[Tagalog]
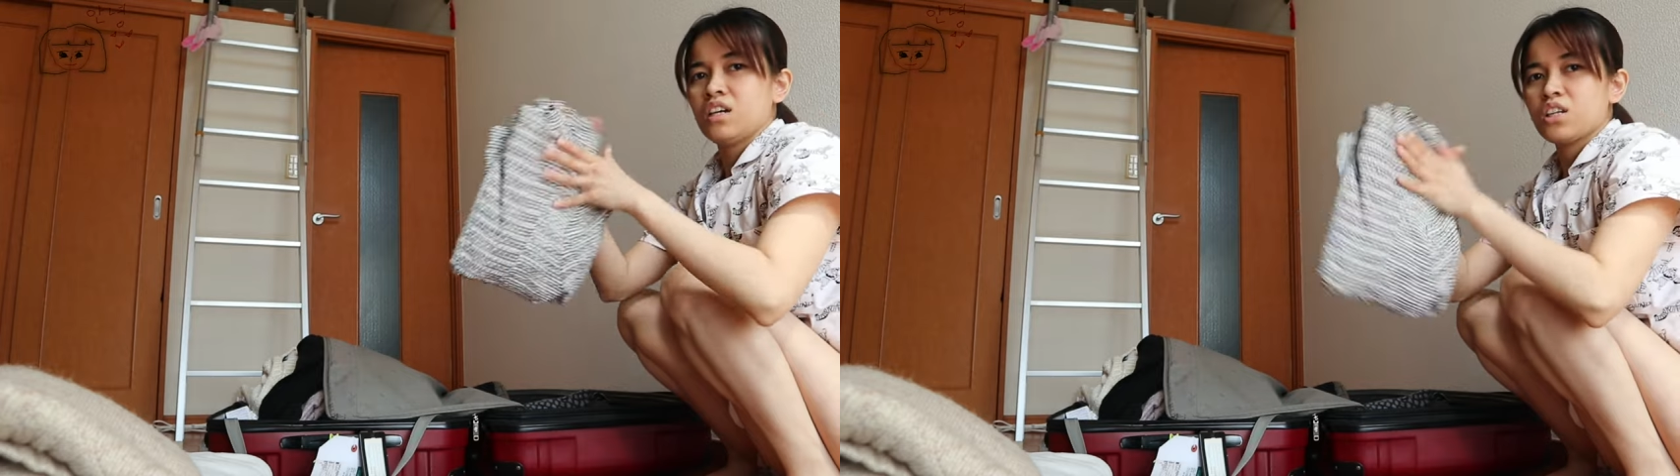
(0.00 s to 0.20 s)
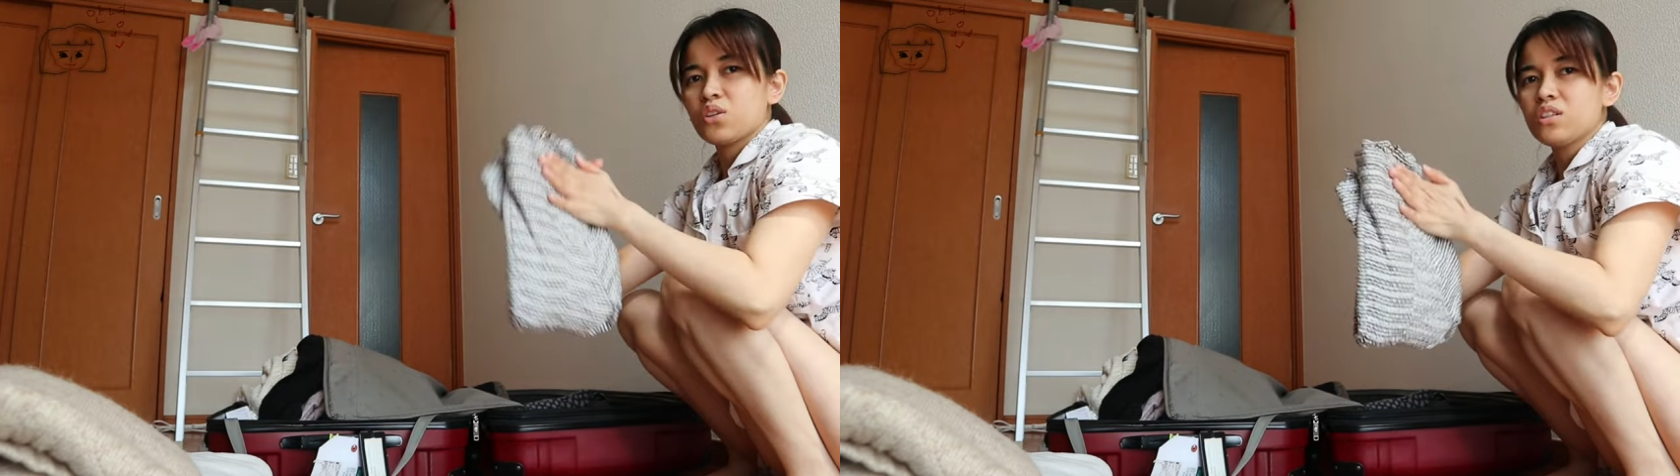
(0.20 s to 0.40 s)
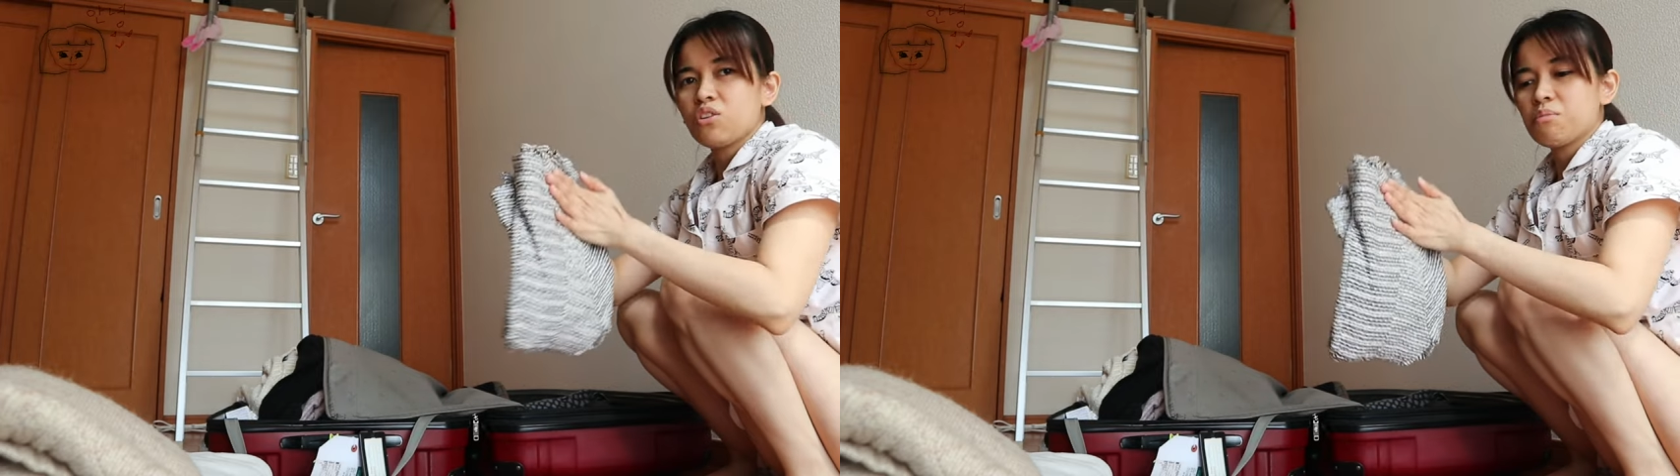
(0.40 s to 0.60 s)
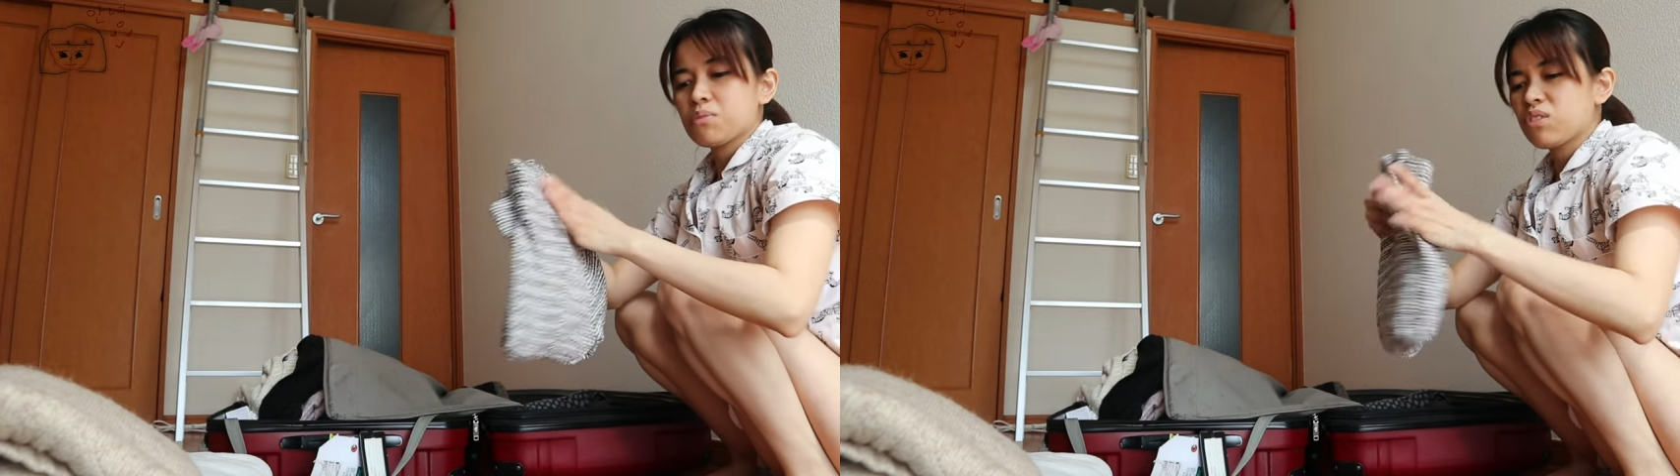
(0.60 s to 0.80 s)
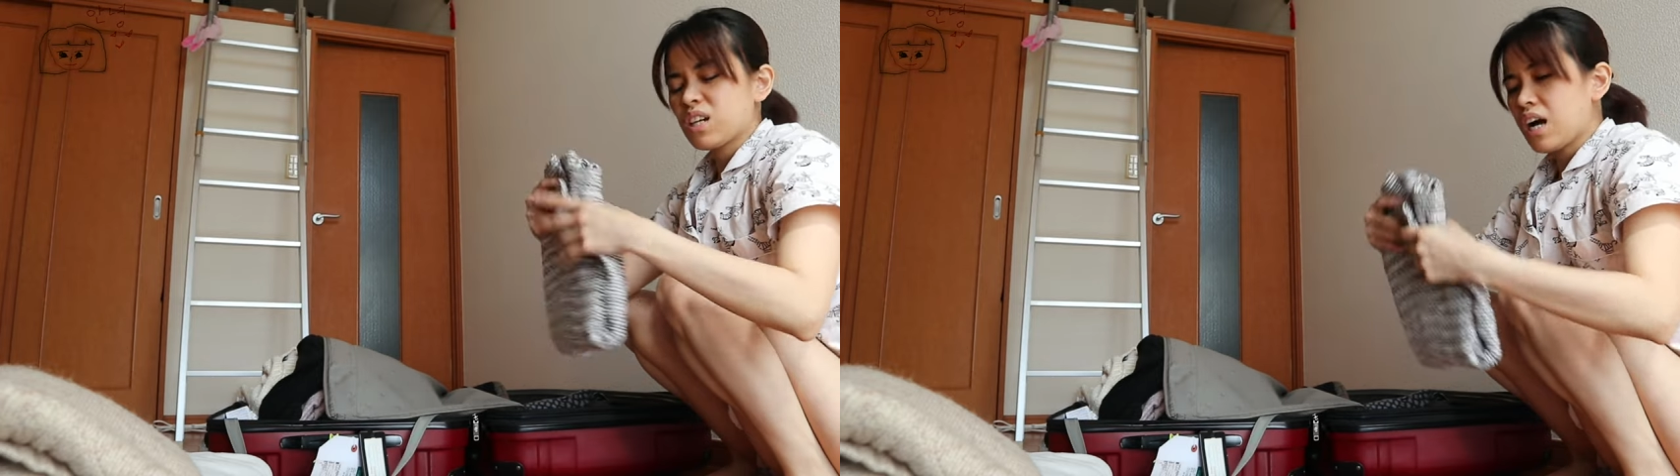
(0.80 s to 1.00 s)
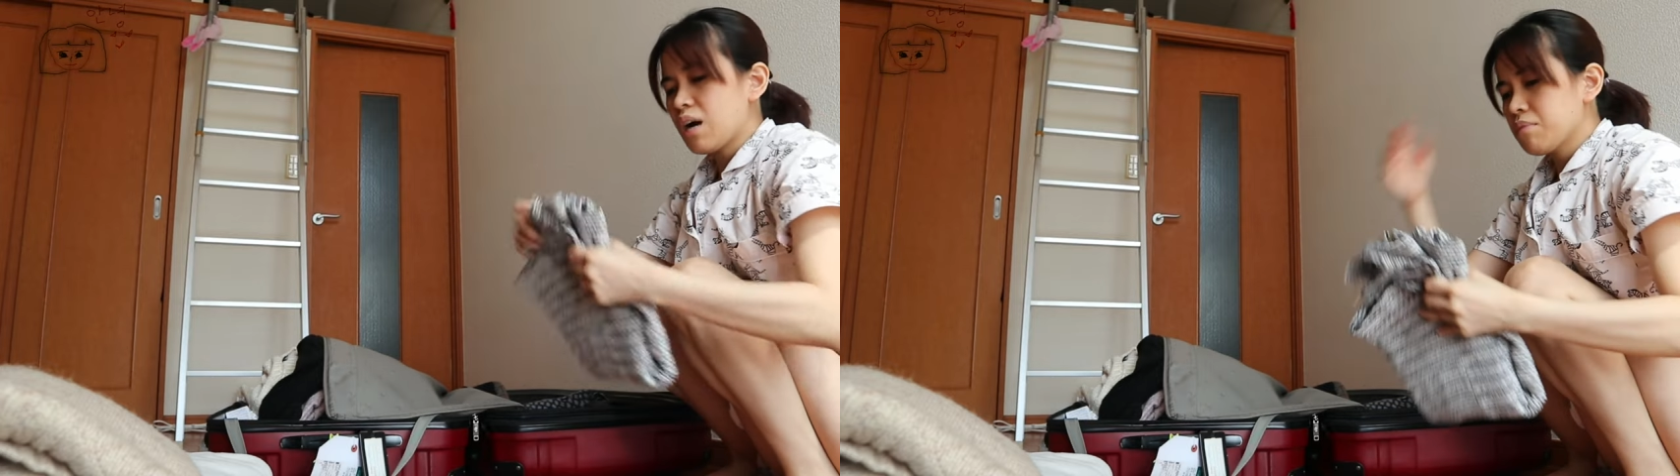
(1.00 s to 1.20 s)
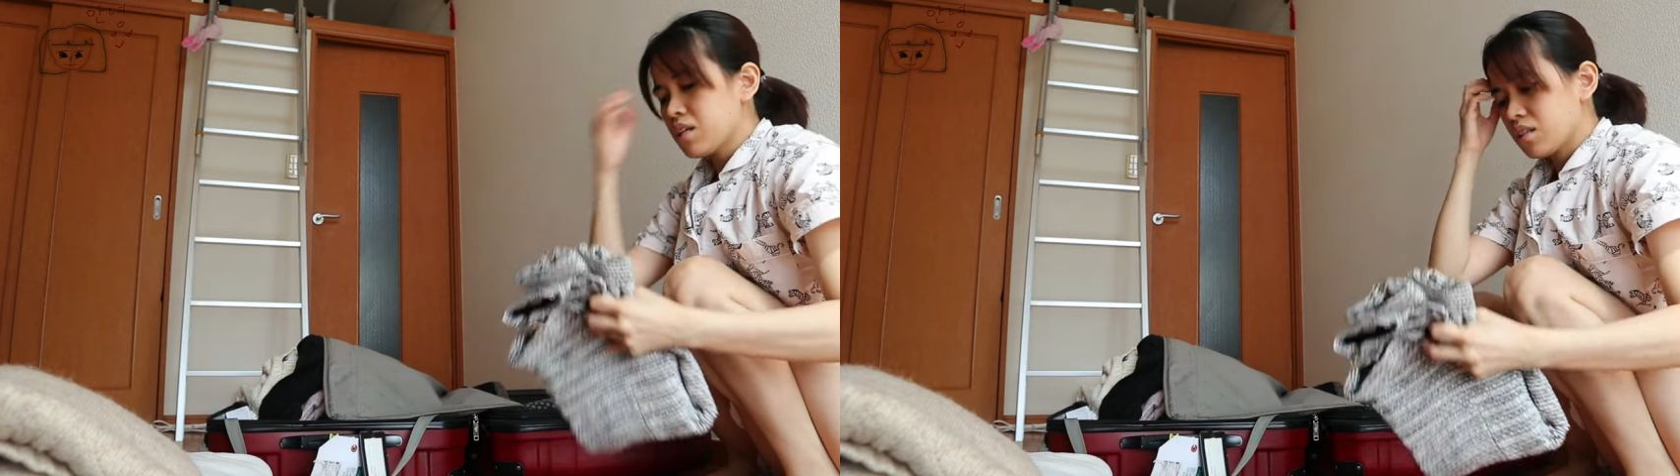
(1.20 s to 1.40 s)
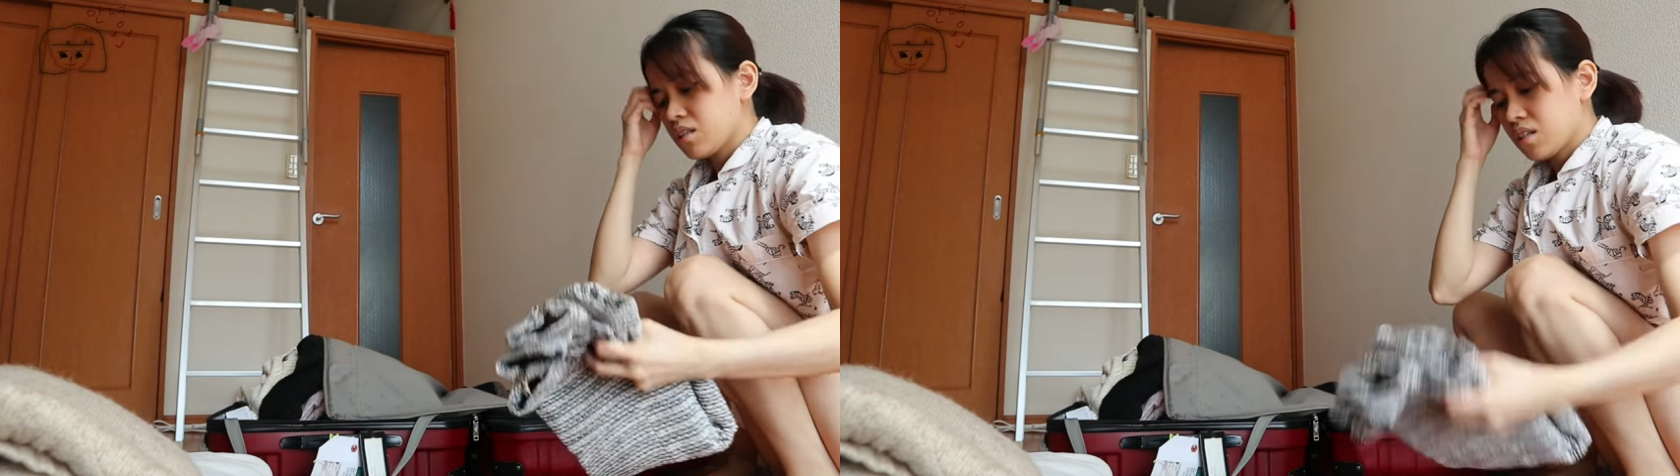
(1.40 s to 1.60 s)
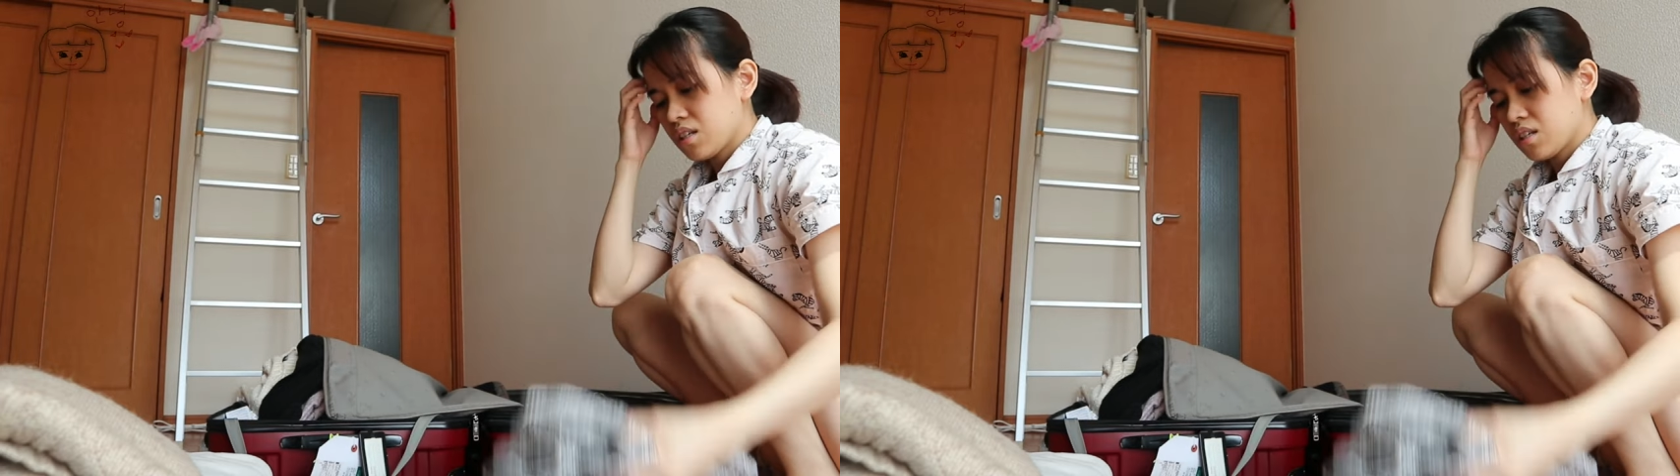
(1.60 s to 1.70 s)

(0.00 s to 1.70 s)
Ito, hindi ko naman ito nagamit.